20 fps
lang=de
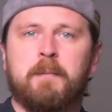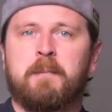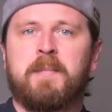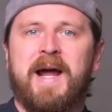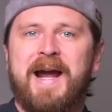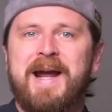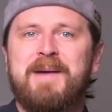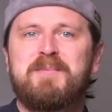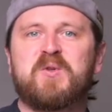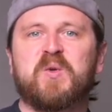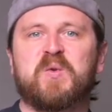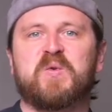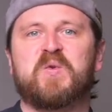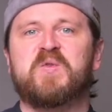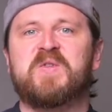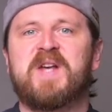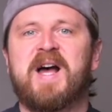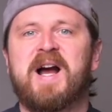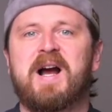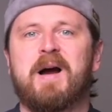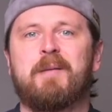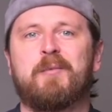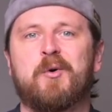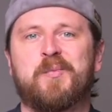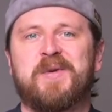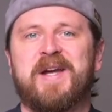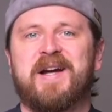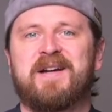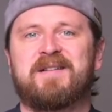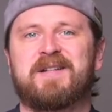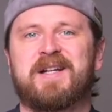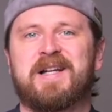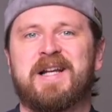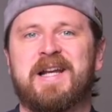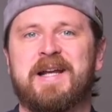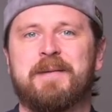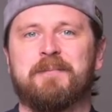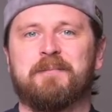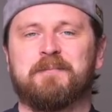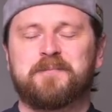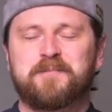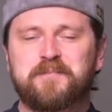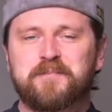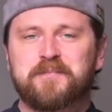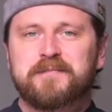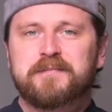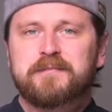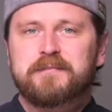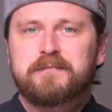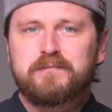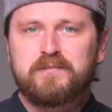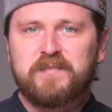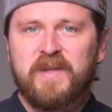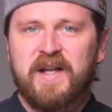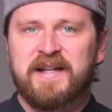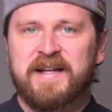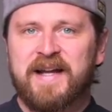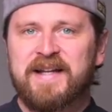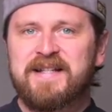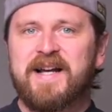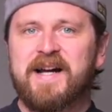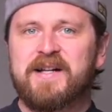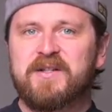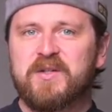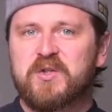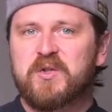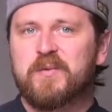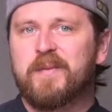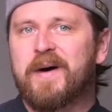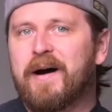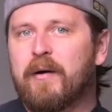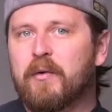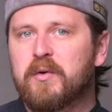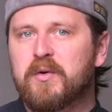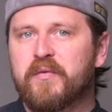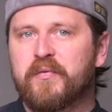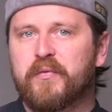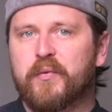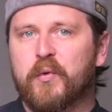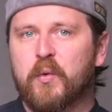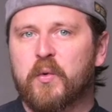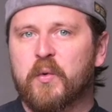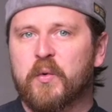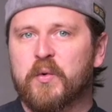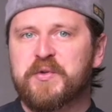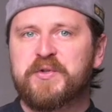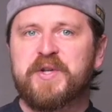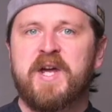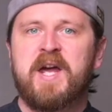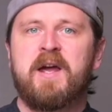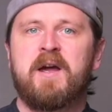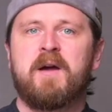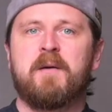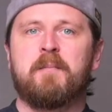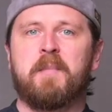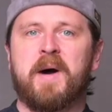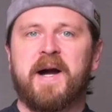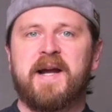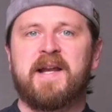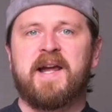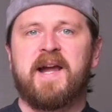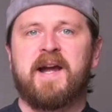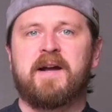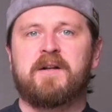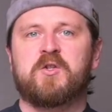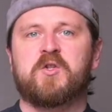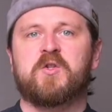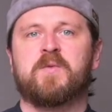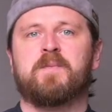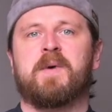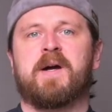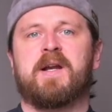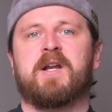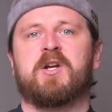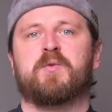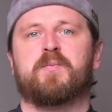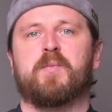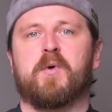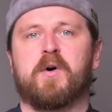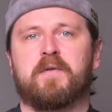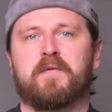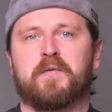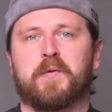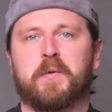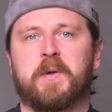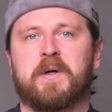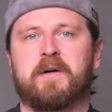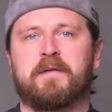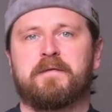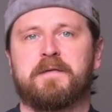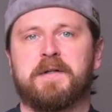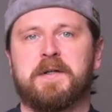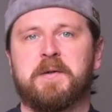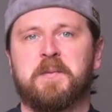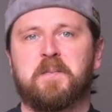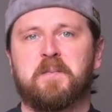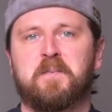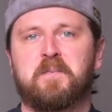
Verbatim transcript: bleibt sozusagen am Objekt kleben. Das also zum Autofokus bei der Action, bei der Sportfotografie.